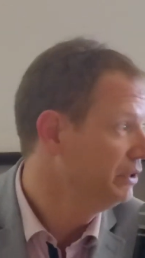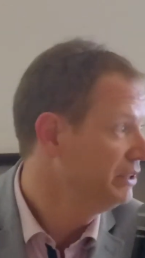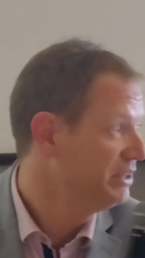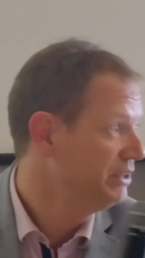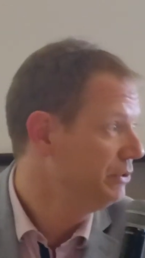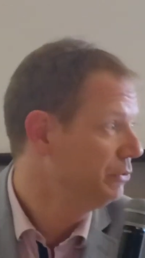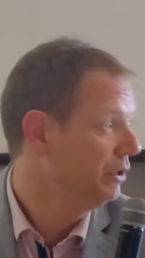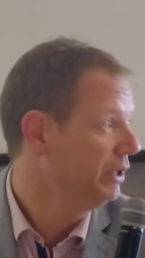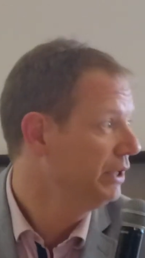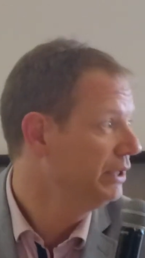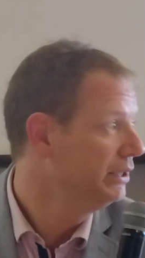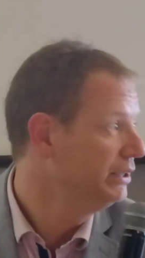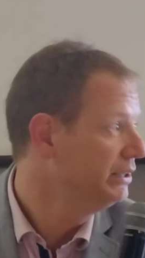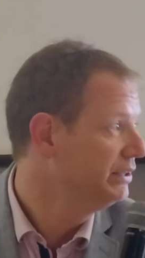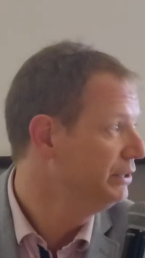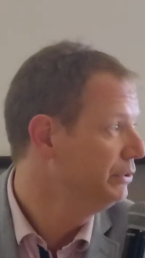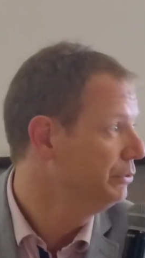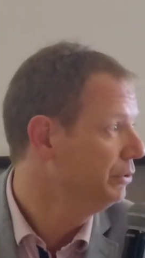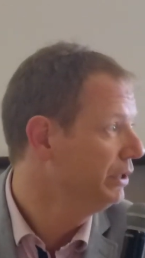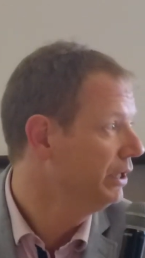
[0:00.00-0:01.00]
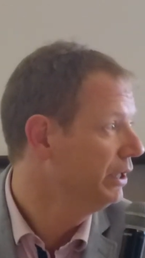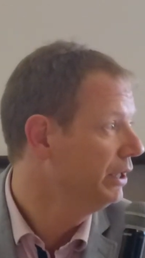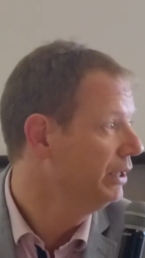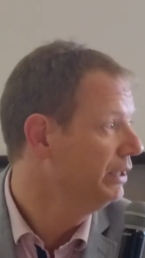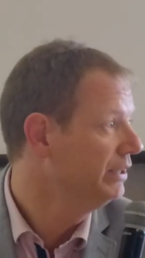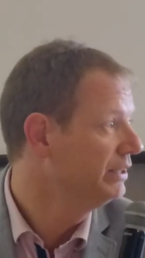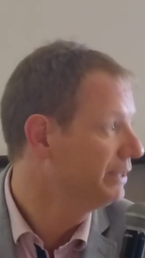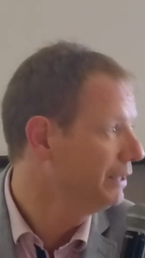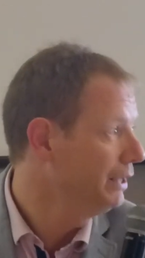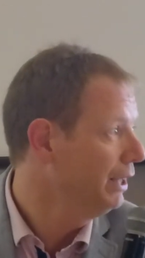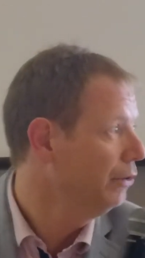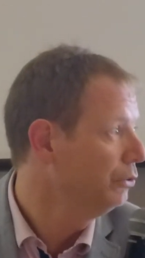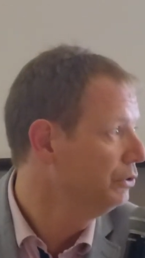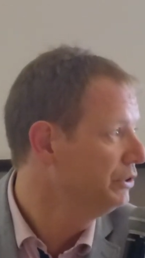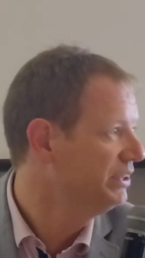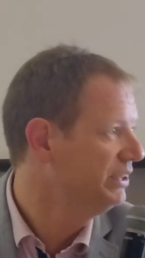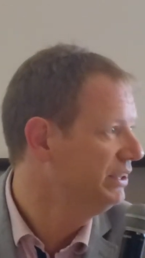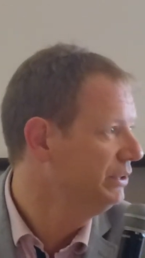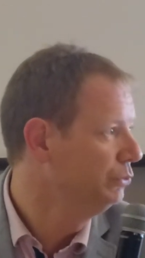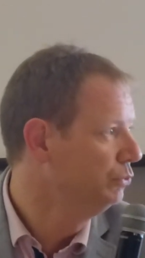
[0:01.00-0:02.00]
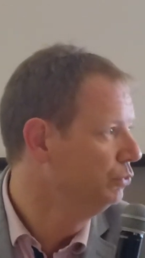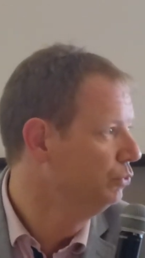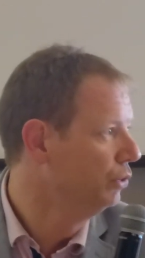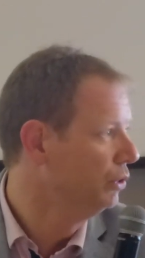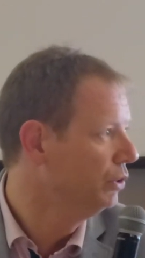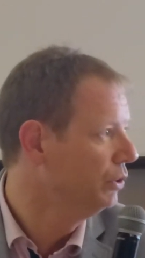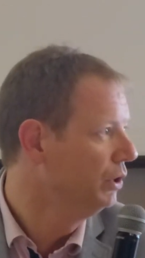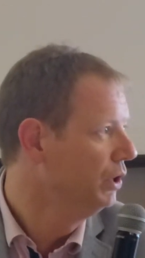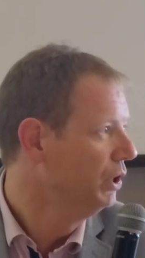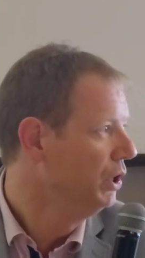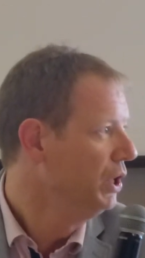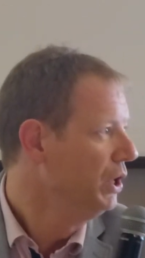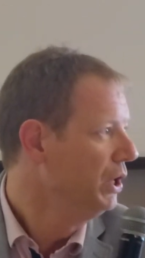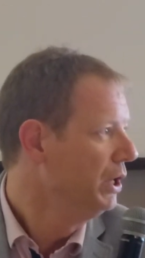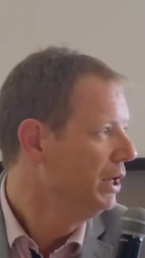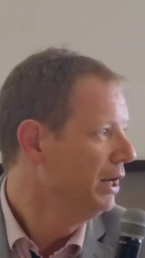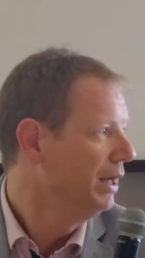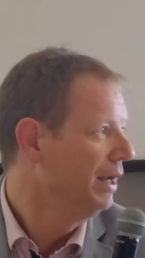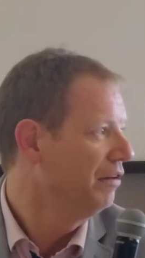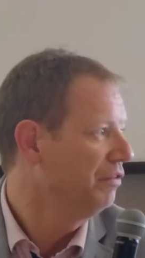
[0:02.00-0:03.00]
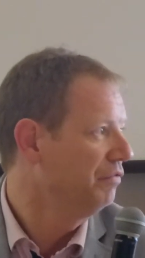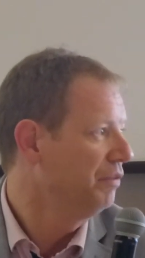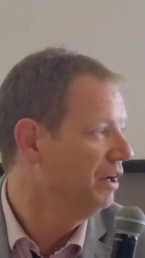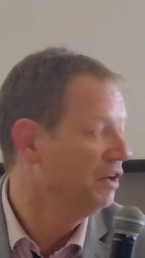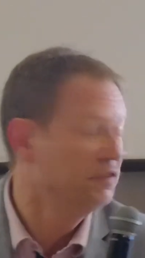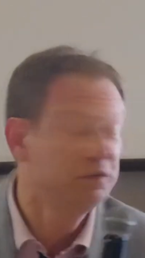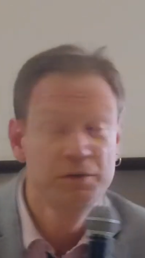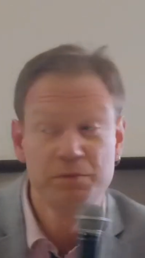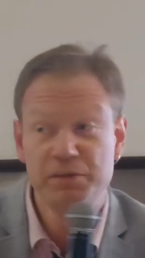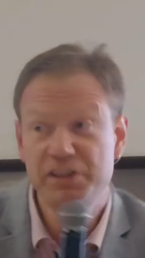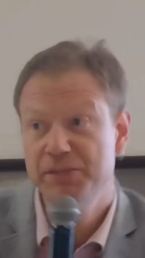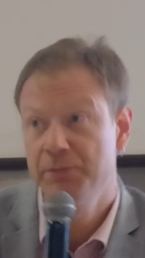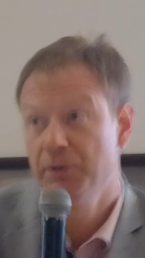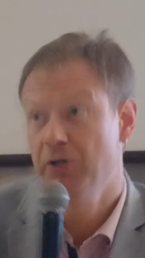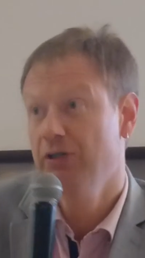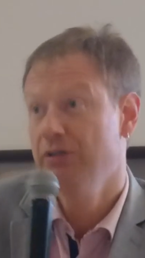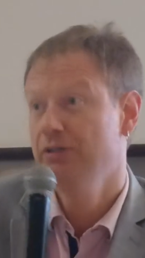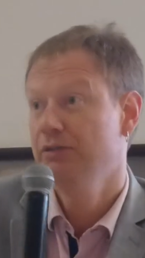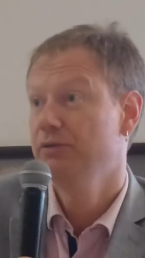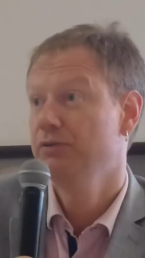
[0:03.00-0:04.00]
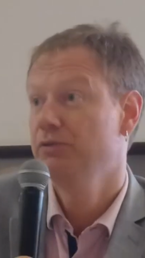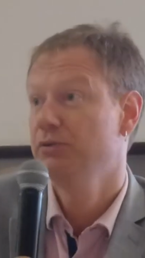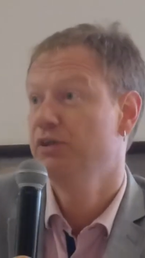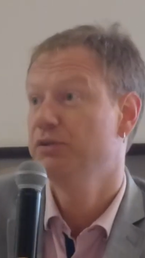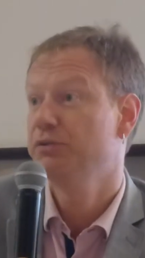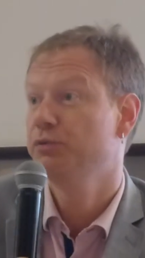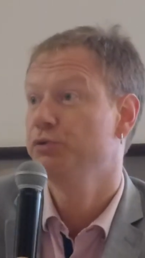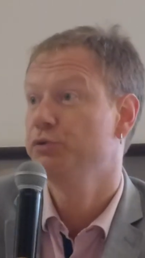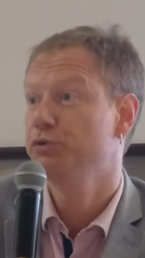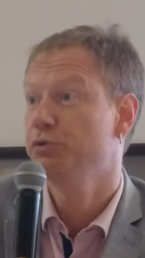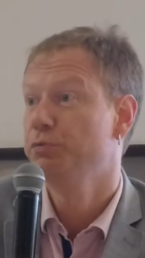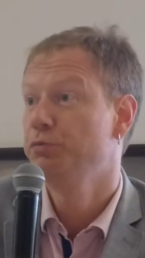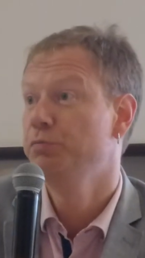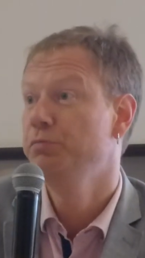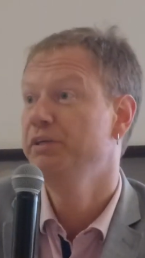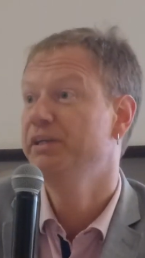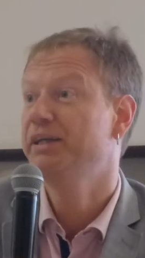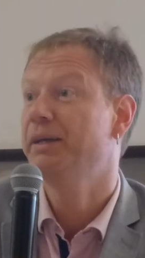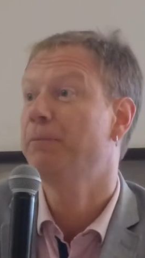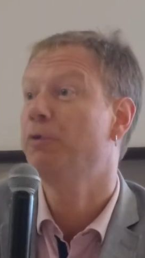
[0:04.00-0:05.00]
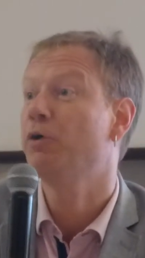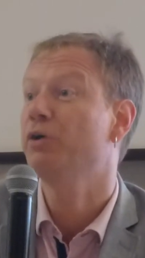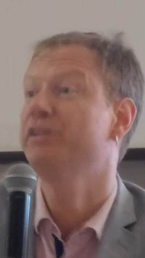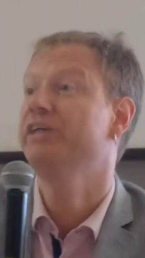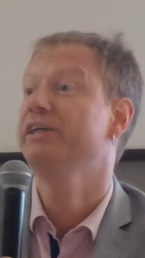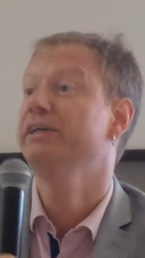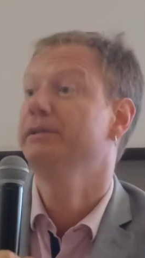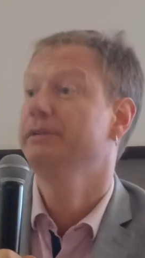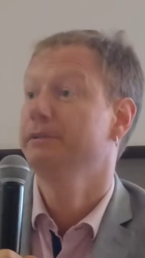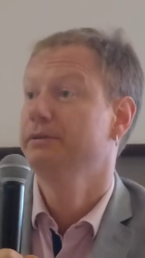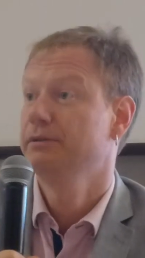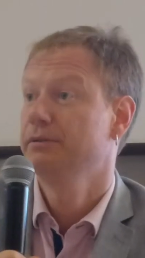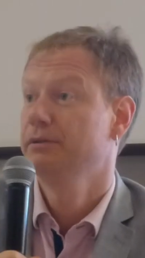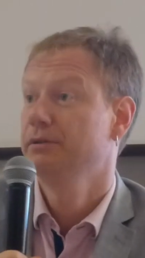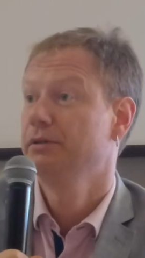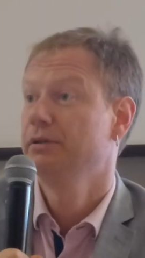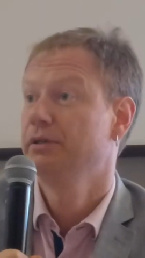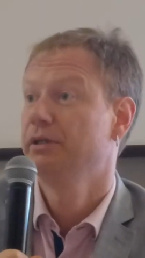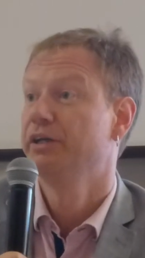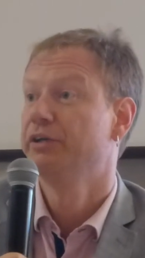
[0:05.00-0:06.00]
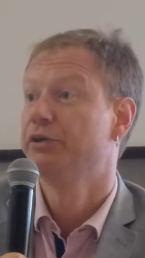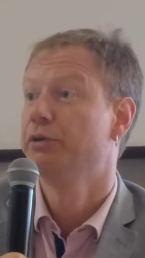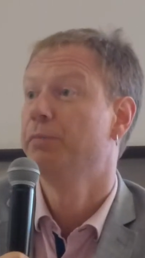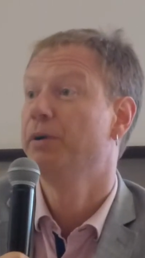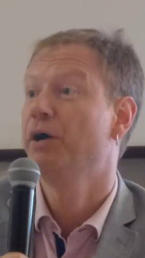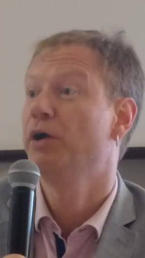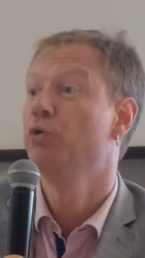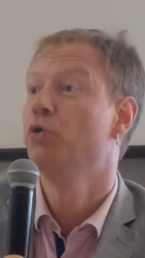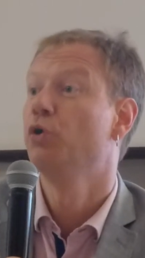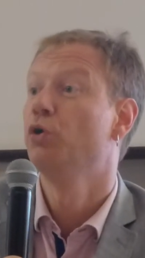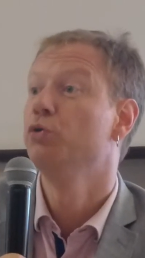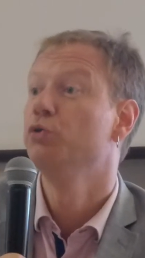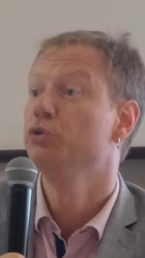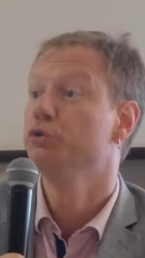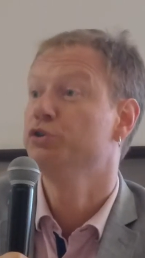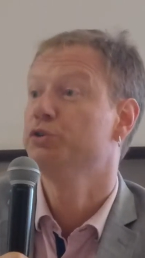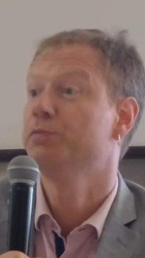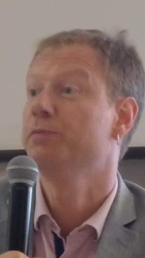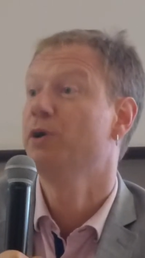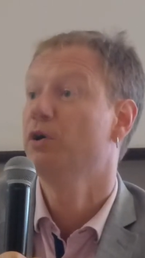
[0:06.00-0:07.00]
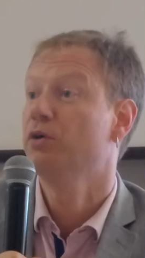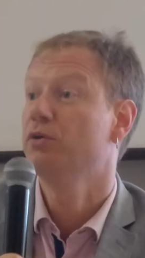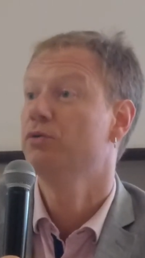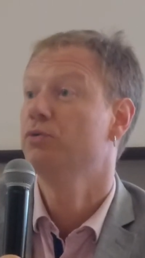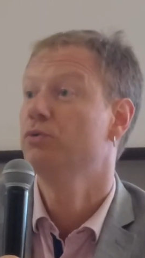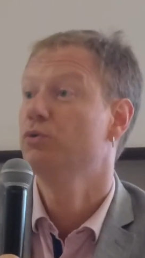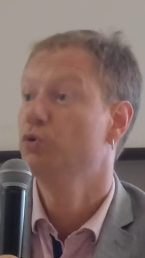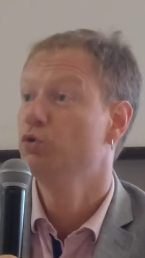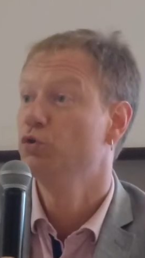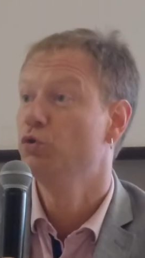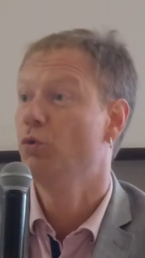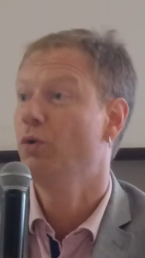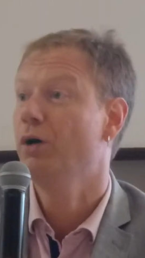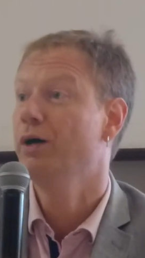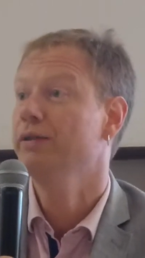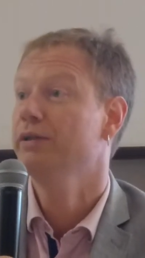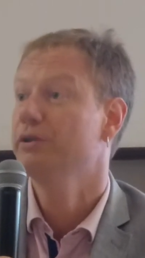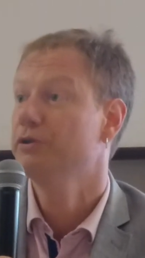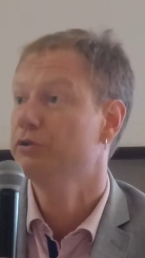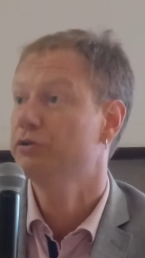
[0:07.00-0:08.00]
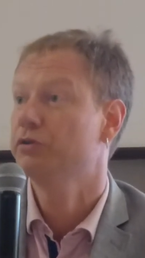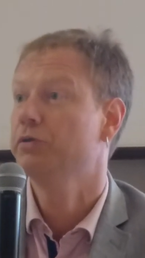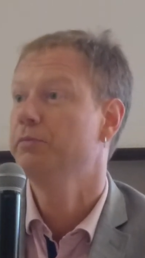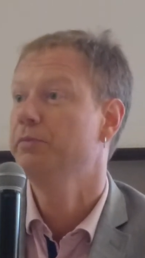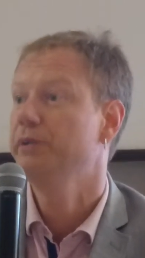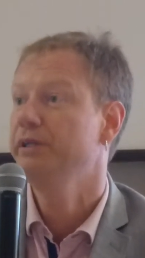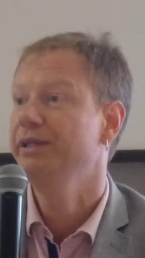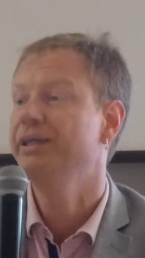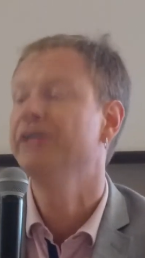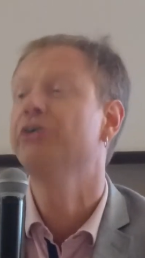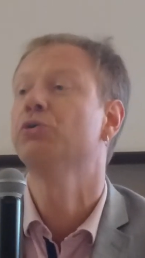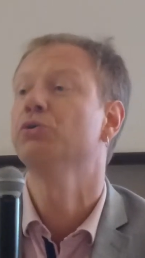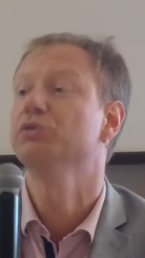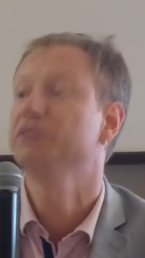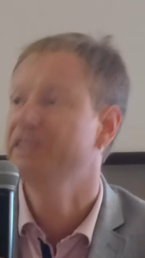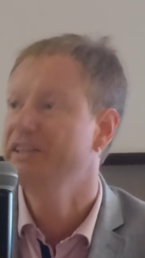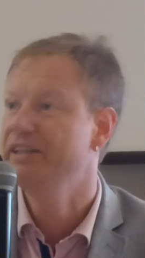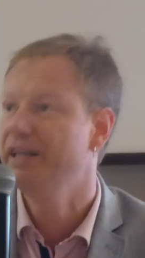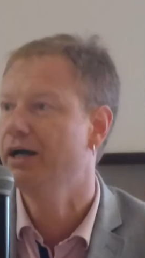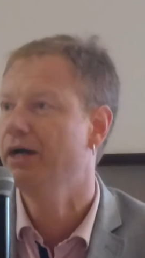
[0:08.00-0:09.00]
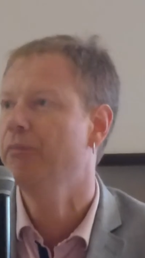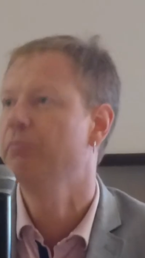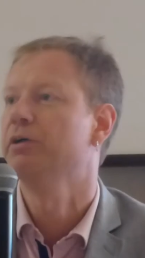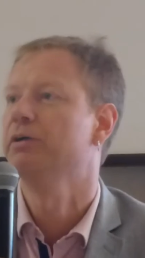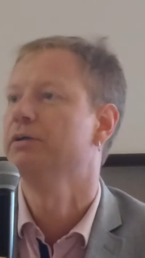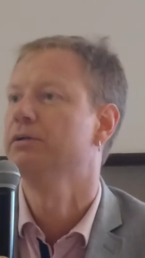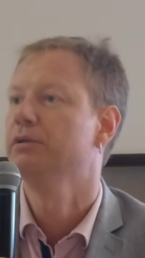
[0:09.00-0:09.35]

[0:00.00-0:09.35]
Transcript: les citoyennes et les citoyens. Et c'est là aussi où euh, l'affaiblissement de la fonction publique a porté, quelque part. Le renoncement aux droits dans notre pays est considérable.